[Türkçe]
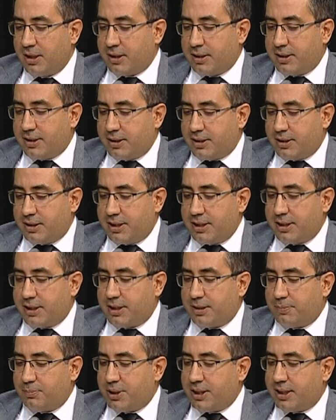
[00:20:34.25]
E,
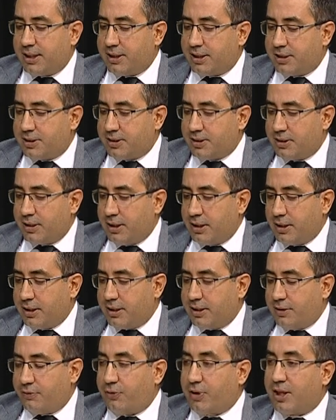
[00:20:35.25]
yine bireylerin
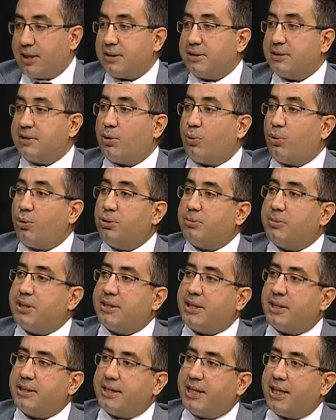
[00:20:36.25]
e, farkında
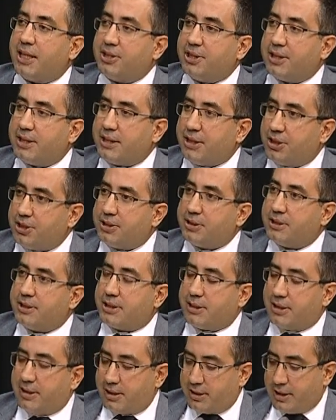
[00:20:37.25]
olmadan
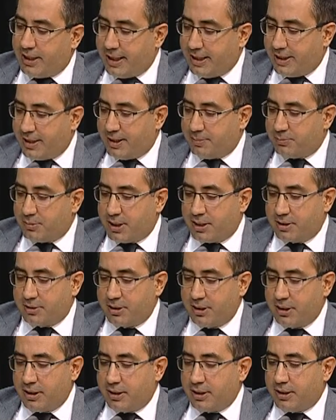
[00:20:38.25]
gerçekleştirdikleri
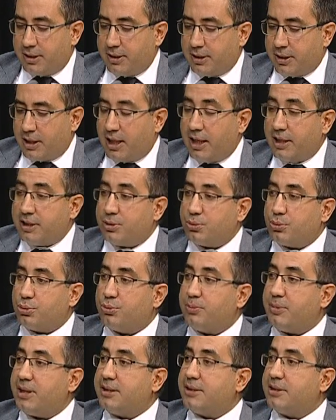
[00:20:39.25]
eylemler e, aynı
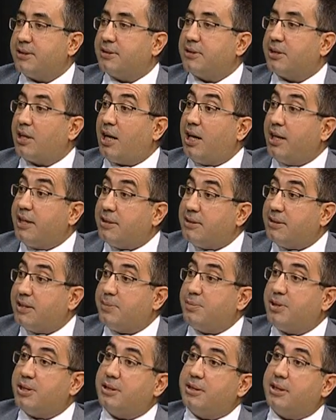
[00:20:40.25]
tür medyanın aynı
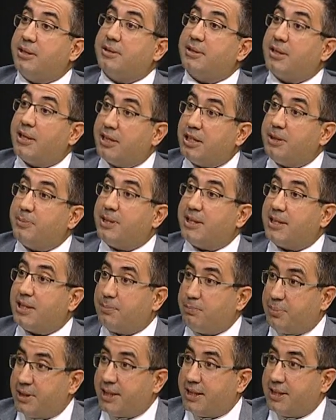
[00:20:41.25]
temsilcilerini takip
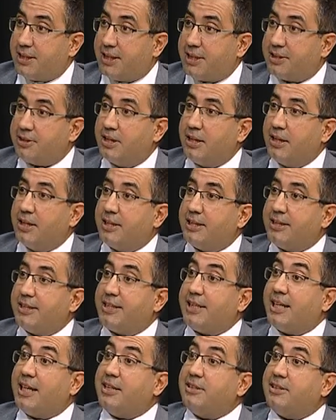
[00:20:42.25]
eden bireyler e,
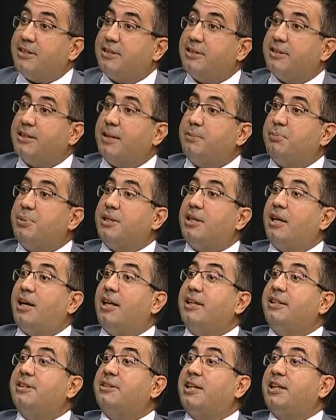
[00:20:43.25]
kendiliğinden bir
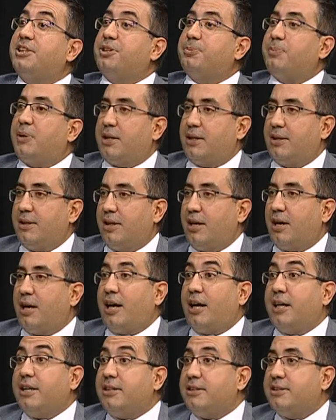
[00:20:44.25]
aynılaşma
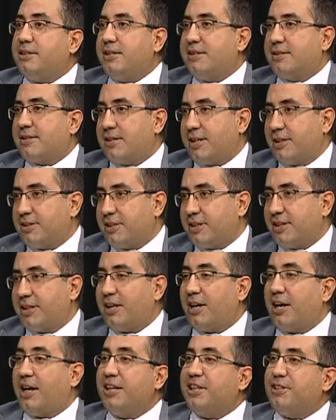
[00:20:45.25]
aynı
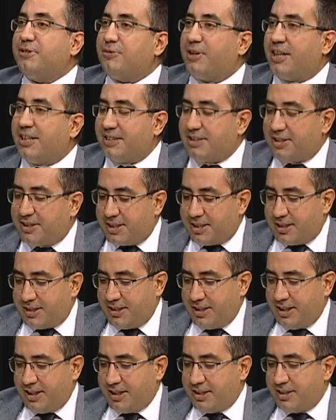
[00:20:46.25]
insanlara, aynı
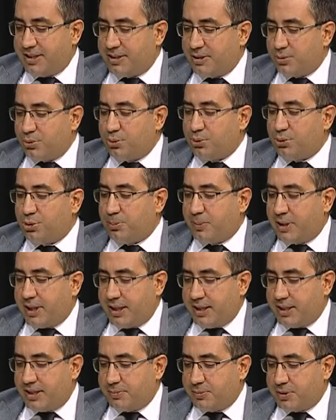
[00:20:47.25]
varlıklara e, dönüşme
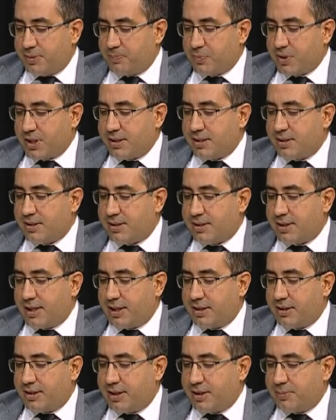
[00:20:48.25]
eğilimi e,
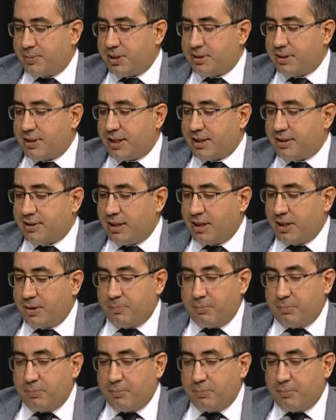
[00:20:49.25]
sergileyebilirler.